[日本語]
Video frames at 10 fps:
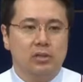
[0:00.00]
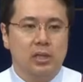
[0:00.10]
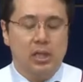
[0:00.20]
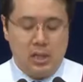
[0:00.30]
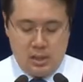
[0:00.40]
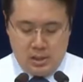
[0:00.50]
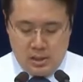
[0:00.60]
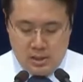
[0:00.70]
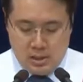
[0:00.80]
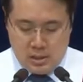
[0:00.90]
もこの
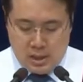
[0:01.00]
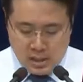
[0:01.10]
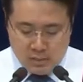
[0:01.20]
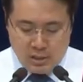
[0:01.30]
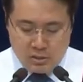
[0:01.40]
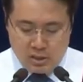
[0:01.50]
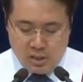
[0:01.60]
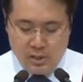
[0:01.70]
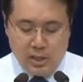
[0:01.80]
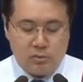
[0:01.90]
信仰生活をた
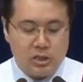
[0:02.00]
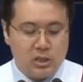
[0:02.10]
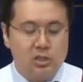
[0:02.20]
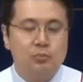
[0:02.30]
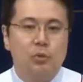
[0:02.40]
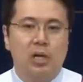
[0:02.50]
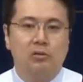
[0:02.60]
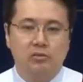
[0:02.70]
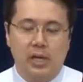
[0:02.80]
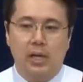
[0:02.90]
ゆむことなく
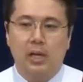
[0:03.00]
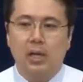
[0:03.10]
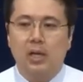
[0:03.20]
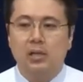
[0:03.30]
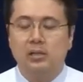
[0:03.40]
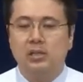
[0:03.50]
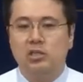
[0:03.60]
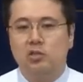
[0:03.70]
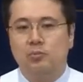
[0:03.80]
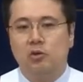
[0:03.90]
継
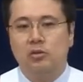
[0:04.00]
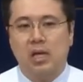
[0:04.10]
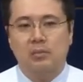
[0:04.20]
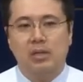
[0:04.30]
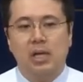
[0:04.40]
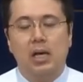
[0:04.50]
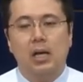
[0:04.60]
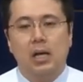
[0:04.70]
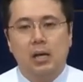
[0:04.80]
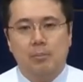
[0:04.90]
続して神様
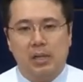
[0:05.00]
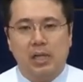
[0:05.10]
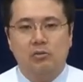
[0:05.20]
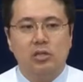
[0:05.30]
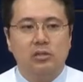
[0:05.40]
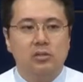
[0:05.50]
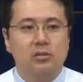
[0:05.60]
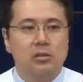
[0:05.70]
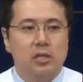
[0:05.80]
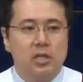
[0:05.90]
に栄
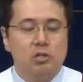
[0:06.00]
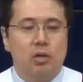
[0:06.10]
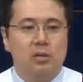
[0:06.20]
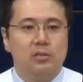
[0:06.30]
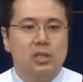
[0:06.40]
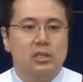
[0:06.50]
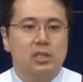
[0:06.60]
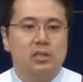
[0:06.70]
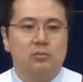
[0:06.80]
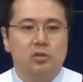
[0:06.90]
光を表すことによって
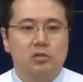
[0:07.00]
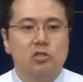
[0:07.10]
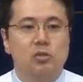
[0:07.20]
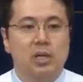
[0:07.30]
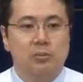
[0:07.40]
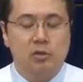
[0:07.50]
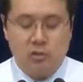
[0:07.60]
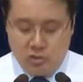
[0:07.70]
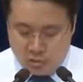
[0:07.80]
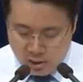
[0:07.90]
私たち大きな祝
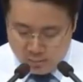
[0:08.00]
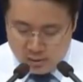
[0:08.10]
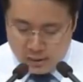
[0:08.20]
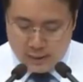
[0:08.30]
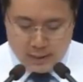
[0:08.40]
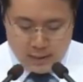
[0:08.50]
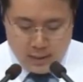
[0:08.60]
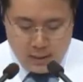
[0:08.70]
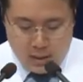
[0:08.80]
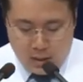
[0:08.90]
福を得る皆さんとなるこ
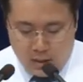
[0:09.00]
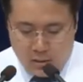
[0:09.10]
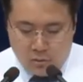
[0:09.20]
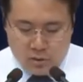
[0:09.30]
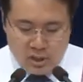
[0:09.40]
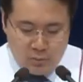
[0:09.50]
とを願います